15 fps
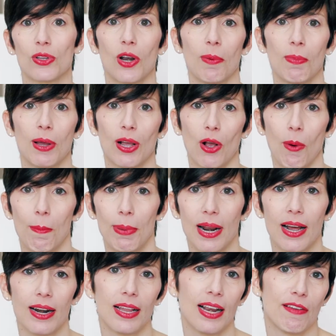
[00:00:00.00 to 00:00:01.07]
donde los pueden
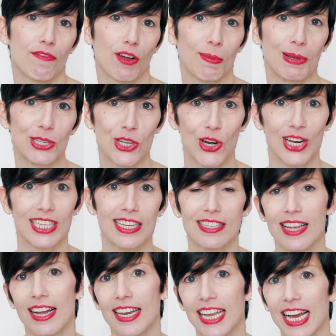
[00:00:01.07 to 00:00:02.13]
comprar y la información
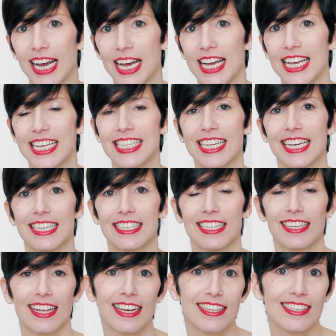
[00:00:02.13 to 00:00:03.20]
necesaria si les
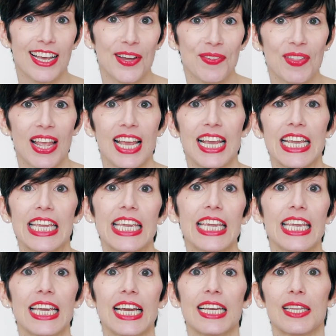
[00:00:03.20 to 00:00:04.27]
interesa.
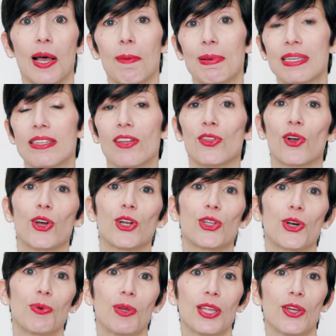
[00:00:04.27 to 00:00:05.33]
Y estaba pensando que en
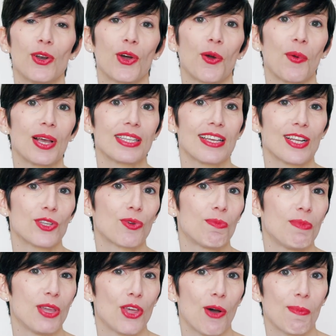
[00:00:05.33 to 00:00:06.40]
otro video lo que voy a hacer es
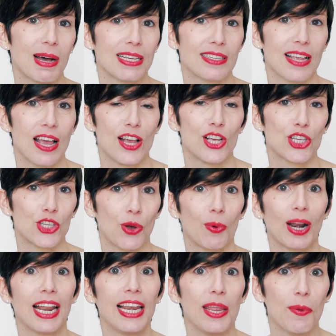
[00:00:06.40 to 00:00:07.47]
un video más
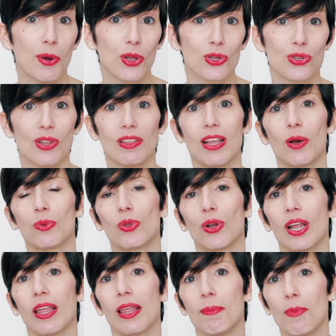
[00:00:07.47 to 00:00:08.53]
sobre libros de
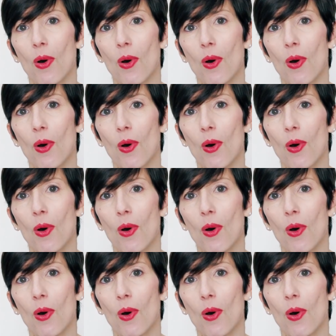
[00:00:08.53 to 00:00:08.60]
autores de